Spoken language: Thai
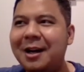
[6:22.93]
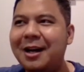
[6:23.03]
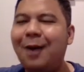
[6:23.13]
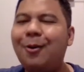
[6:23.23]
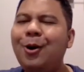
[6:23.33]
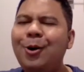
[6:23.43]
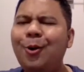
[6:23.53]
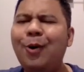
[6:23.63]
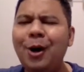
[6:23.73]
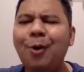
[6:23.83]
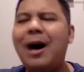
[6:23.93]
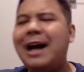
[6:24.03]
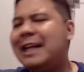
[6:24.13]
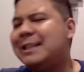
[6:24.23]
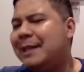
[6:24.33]
เราก็ดูก็รู้ว่า
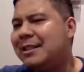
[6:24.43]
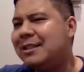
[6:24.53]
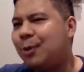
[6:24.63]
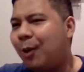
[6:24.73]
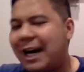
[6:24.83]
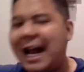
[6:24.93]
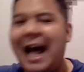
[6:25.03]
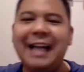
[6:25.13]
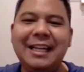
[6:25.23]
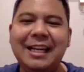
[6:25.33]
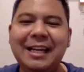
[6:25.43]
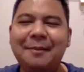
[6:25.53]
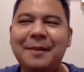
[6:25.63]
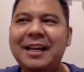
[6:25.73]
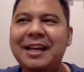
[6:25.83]
น่าจะเป็นตัวร้ายที่
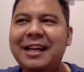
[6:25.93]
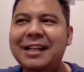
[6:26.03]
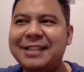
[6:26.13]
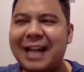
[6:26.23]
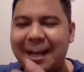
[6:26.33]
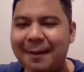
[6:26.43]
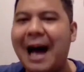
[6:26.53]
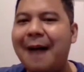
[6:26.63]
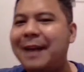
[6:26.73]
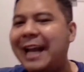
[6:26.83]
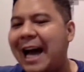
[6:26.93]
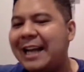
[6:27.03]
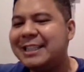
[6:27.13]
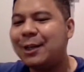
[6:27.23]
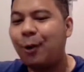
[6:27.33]
มีศักยภาพในการ
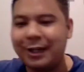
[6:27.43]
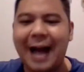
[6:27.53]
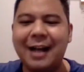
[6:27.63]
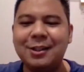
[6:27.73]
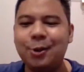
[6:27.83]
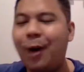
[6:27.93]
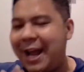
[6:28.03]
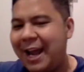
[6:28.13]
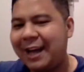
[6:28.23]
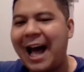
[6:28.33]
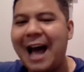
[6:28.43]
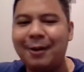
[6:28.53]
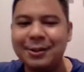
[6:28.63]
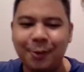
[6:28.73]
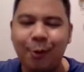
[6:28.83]
ที่จะกดดันตัวเอกได้พ
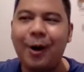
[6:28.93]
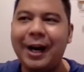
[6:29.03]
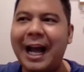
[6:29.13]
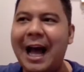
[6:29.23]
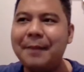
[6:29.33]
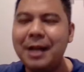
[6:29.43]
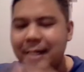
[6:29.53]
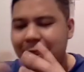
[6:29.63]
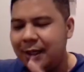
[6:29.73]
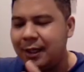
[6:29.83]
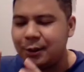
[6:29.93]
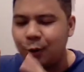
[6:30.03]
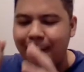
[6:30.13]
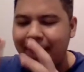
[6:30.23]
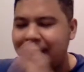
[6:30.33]
อสมควรนะครับคือตั
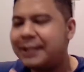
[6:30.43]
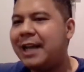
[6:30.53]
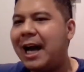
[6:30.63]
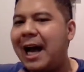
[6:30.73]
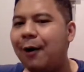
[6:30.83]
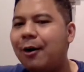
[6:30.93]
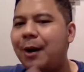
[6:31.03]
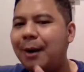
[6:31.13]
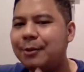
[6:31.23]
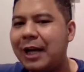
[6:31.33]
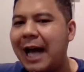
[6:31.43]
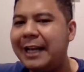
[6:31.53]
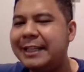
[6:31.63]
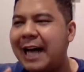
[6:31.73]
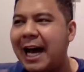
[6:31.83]
ว Prentiss เนี่ยเขาก็มีความต้องการ
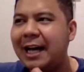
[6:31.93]
ที่จะ